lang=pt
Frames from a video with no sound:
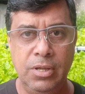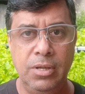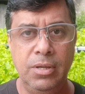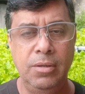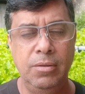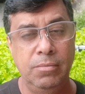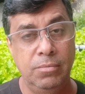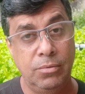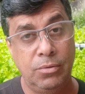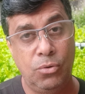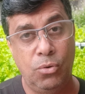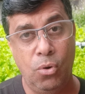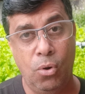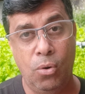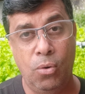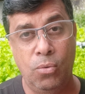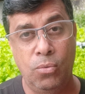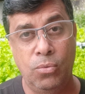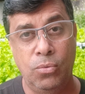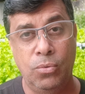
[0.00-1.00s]
e
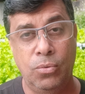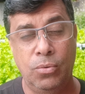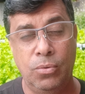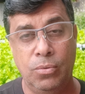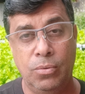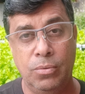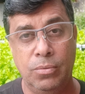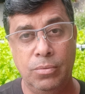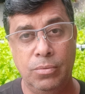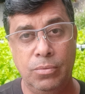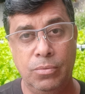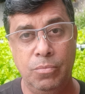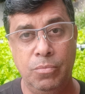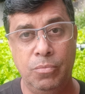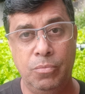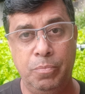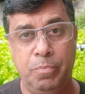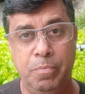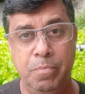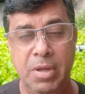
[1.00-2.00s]
com
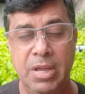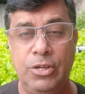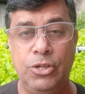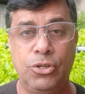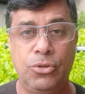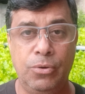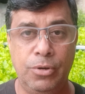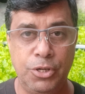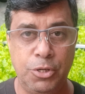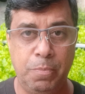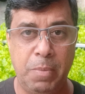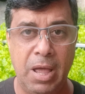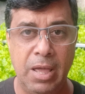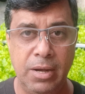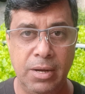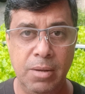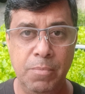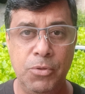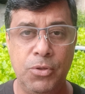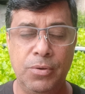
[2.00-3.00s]
um medidor de
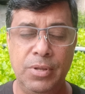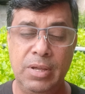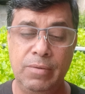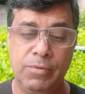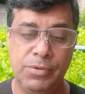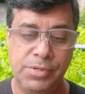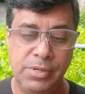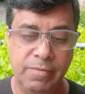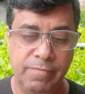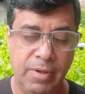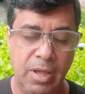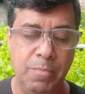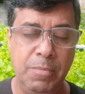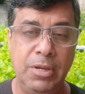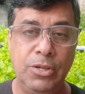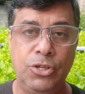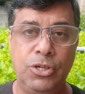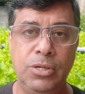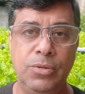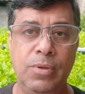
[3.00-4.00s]
parâmetro, né, você vai
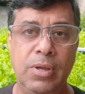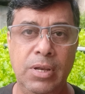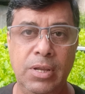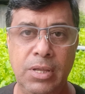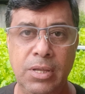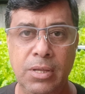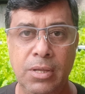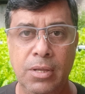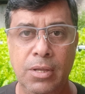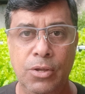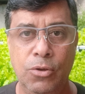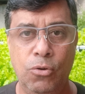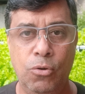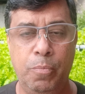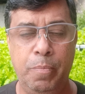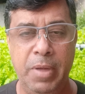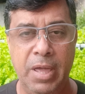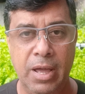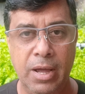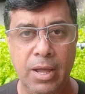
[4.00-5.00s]
medindo ali
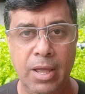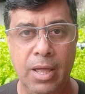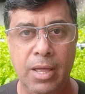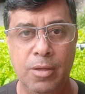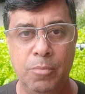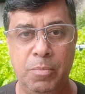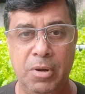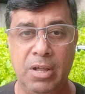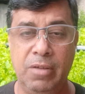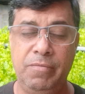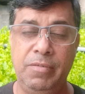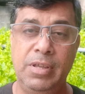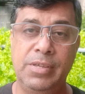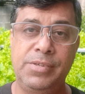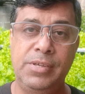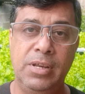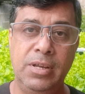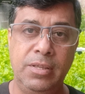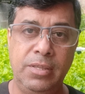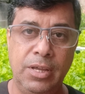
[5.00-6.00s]
o pH para
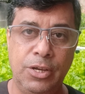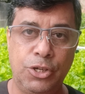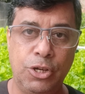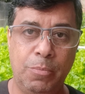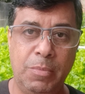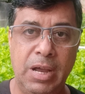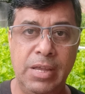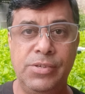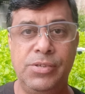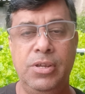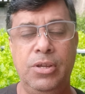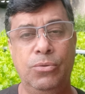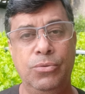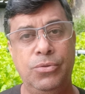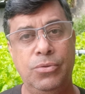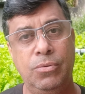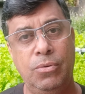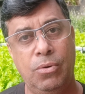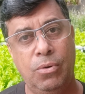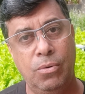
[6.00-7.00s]
ver se ele deixa mais
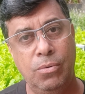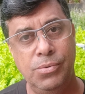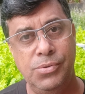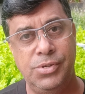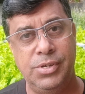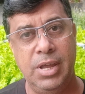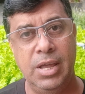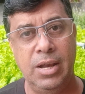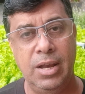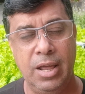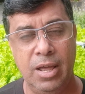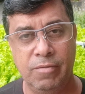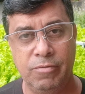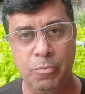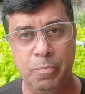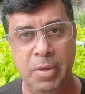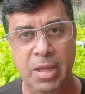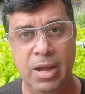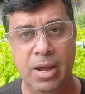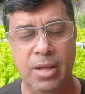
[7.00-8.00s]
neutro ou se
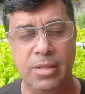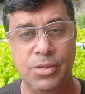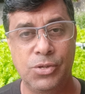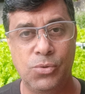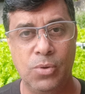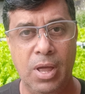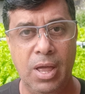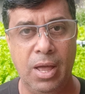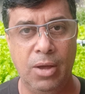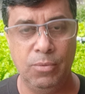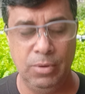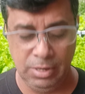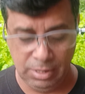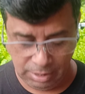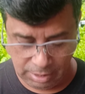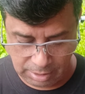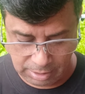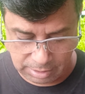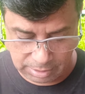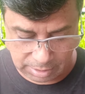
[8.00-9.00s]
eleva o pH da sua água,
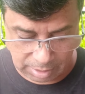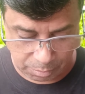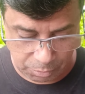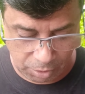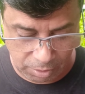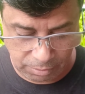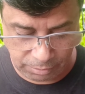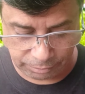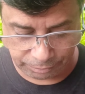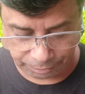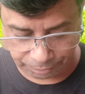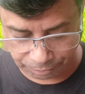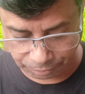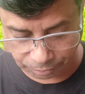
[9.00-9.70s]
tá bom?